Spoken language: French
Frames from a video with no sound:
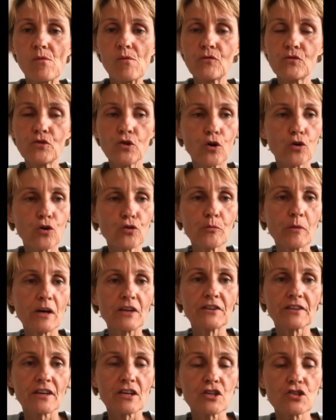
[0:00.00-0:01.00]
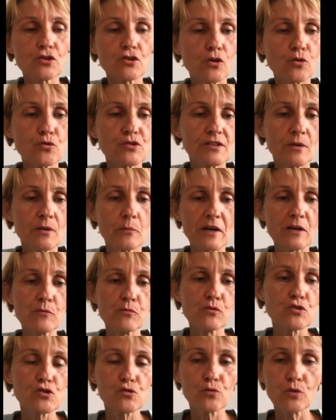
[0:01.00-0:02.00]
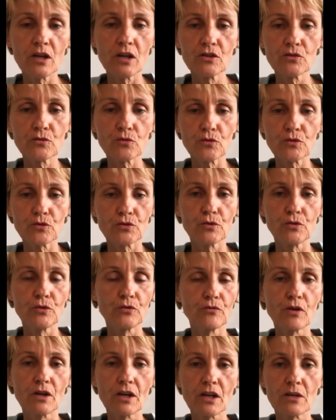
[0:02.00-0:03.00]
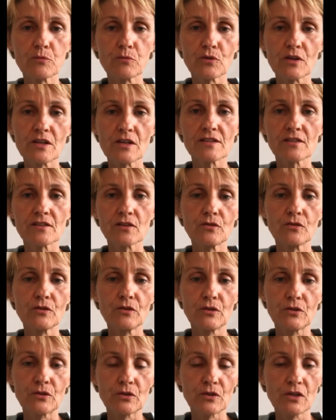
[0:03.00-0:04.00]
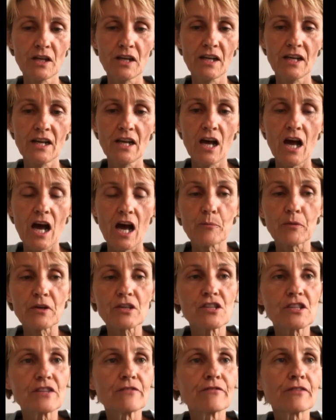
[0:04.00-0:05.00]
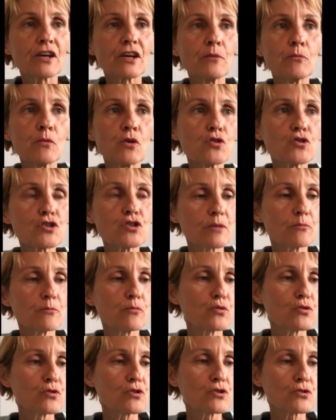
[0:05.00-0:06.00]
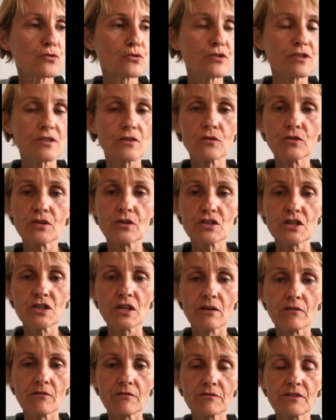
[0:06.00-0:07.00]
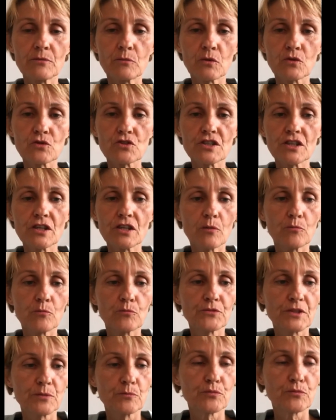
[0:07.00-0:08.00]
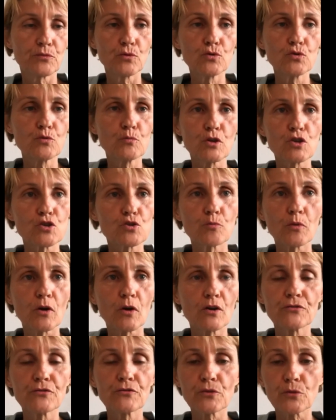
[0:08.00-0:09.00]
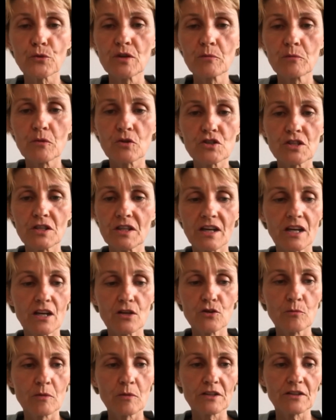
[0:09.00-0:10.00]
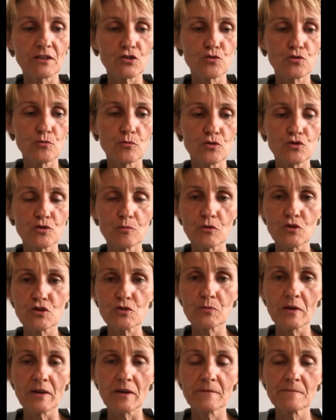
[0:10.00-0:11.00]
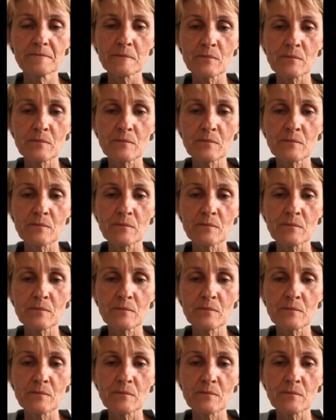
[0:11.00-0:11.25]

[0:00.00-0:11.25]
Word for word: Non, le matin, j'en ressens pas le besoin, donc euh, voilà, pour l'instant. Euh, après, si vraiment je sens que j'ai envie de manger un petit peu, ben, je prends un fruit, mais en général, le matin, je ne mange pas.